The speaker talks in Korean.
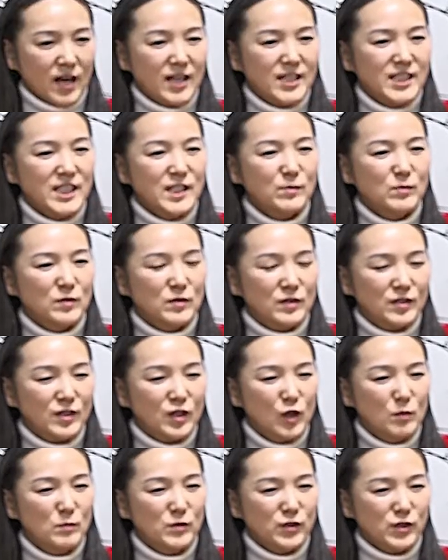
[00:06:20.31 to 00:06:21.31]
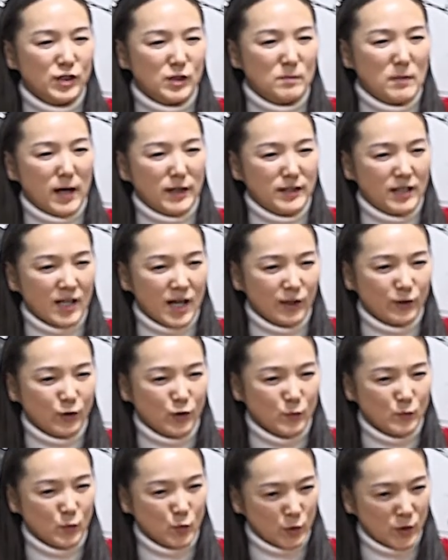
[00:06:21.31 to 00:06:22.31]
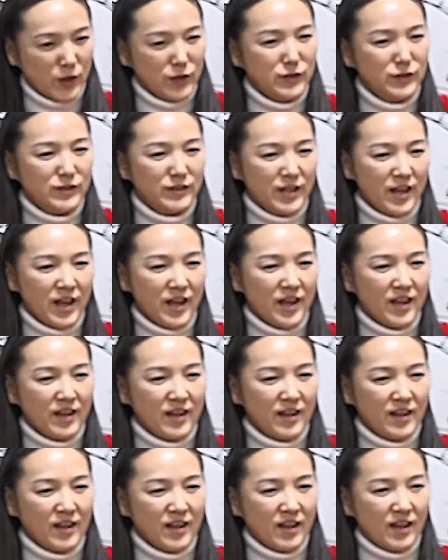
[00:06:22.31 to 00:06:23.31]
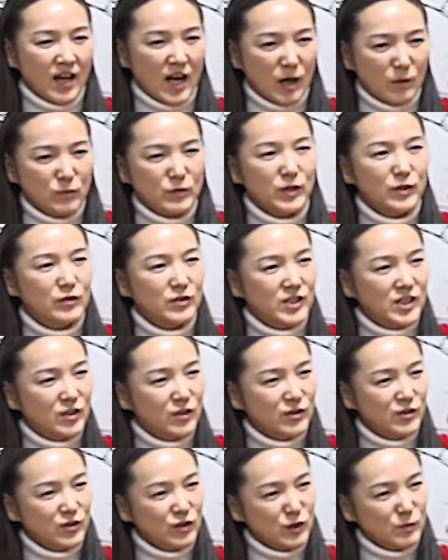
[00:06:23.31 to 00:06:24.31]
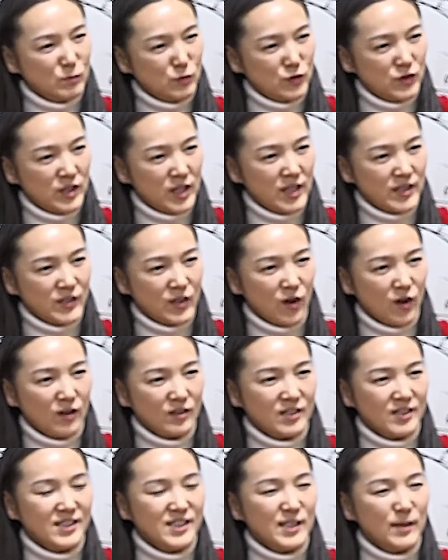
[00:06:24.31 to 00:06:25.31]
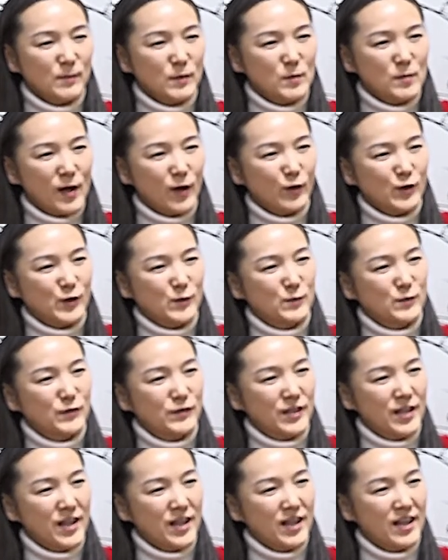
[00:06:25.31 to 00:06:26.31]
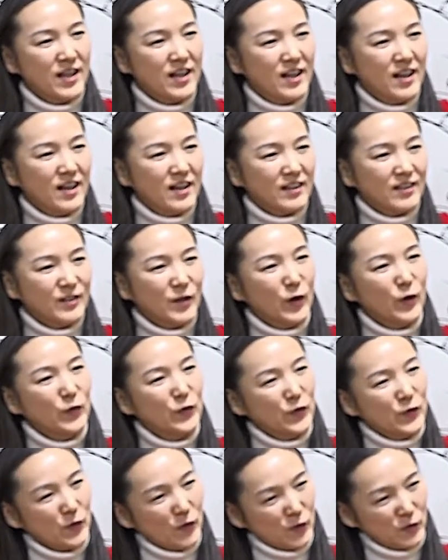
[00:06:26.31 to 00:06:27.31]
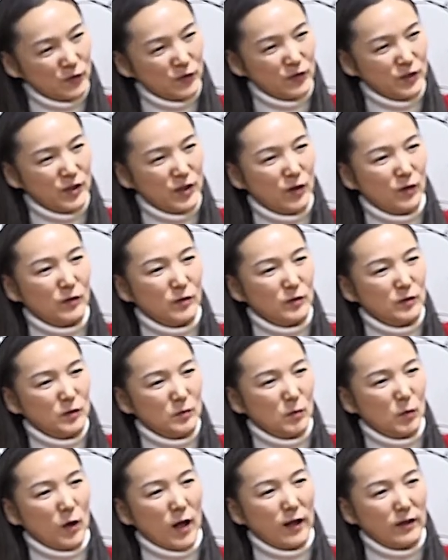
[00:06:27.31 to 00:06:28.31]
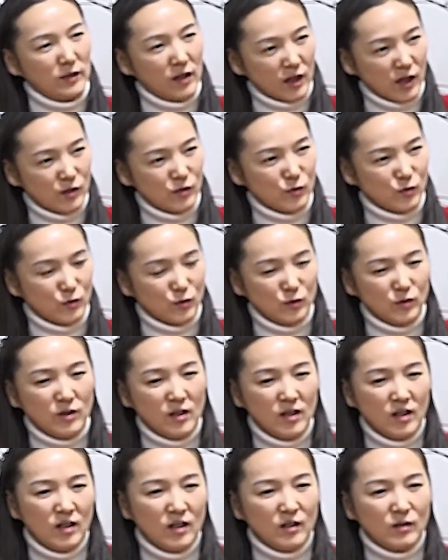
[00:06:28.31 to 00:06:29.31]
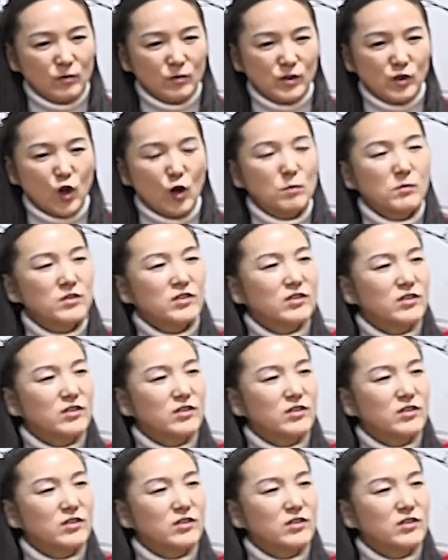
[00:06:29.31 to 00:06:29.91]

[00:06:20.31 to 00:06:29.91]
관심은 젊은 층이 들 많이 가졌으면 좋겠는데 아무래도 지원적인 문제에서 큰 작품을 하고 싶은데 음. 그런 것들이 여건이 뭐안 따라주고 우리 젊은